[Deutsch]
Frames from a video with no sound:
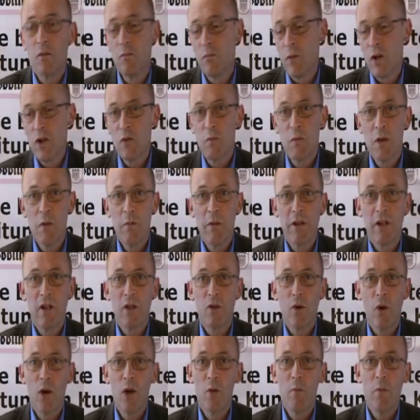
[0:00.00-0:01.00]
zum Beispiel bei
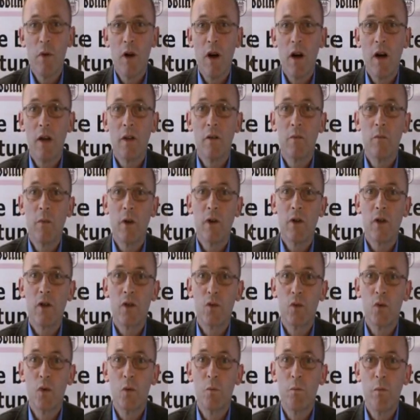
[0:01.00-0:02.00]
der Gäubahn, bei
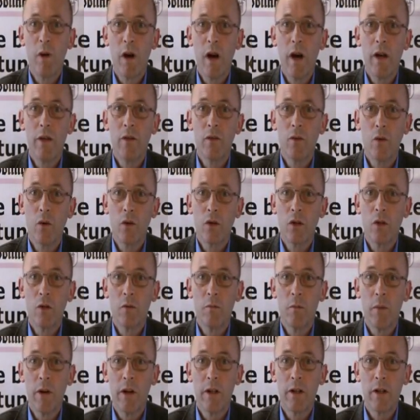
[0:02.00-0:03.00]
der Südbahn
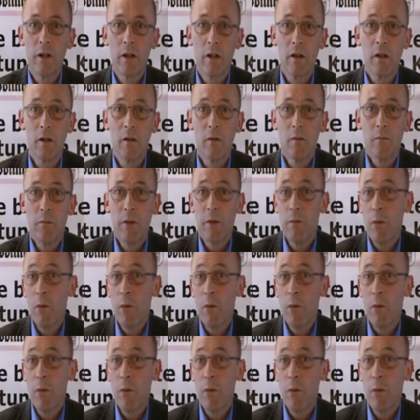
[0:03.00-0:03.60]
oder bei der,